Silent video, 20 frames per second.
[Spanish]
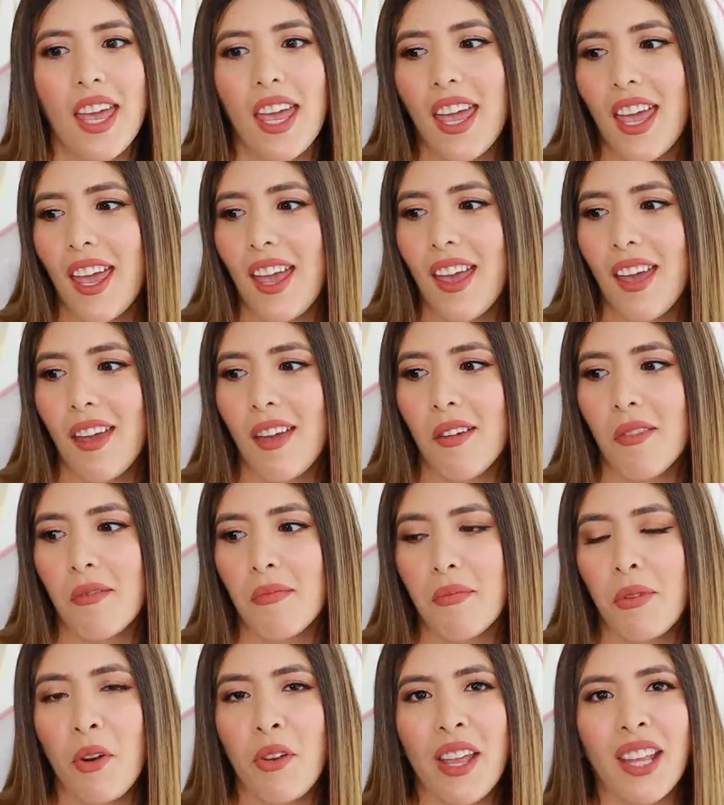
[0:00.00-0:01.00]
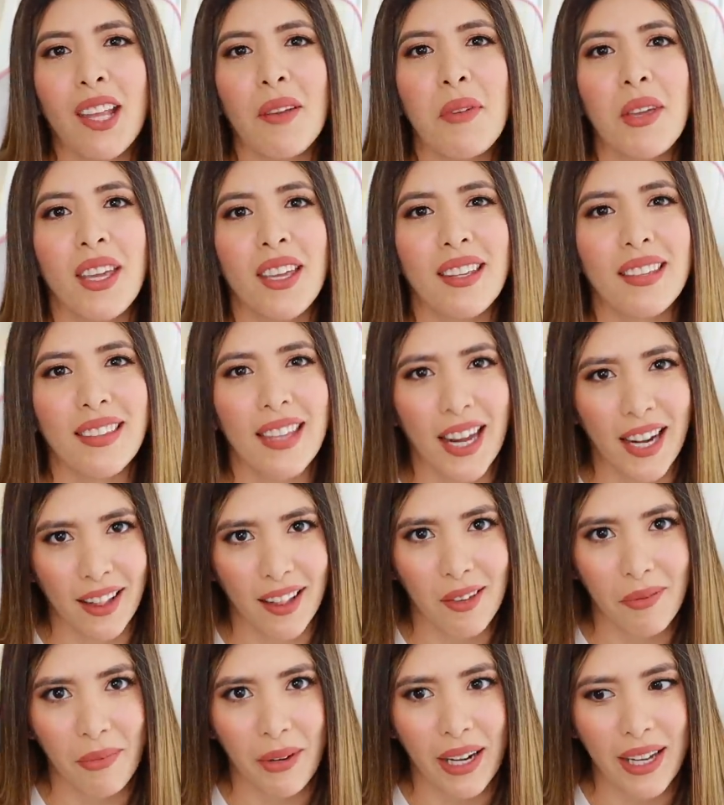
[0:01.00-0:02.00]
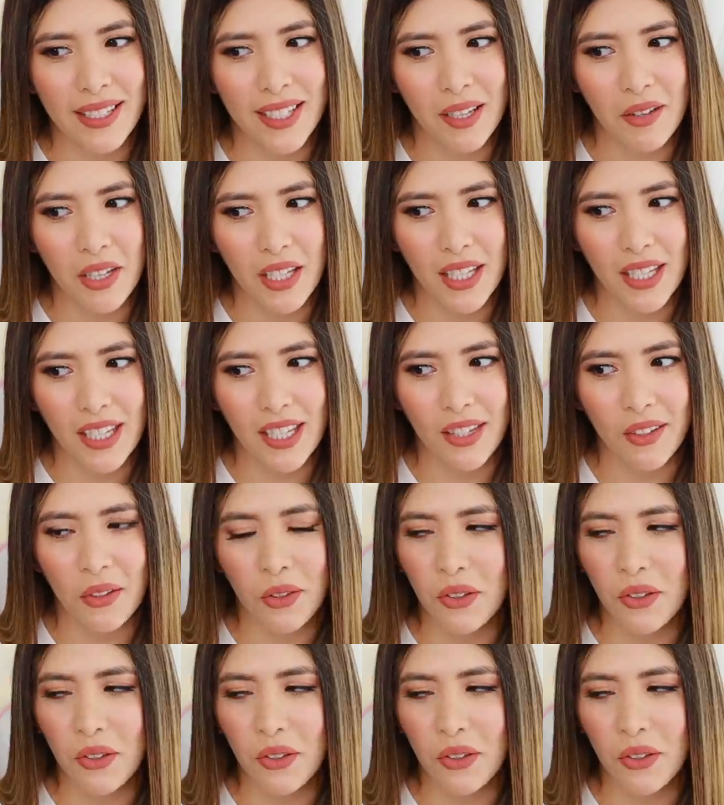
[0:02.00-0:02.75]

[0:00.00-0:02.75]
Eh, pero ya también es tarde para ese videito.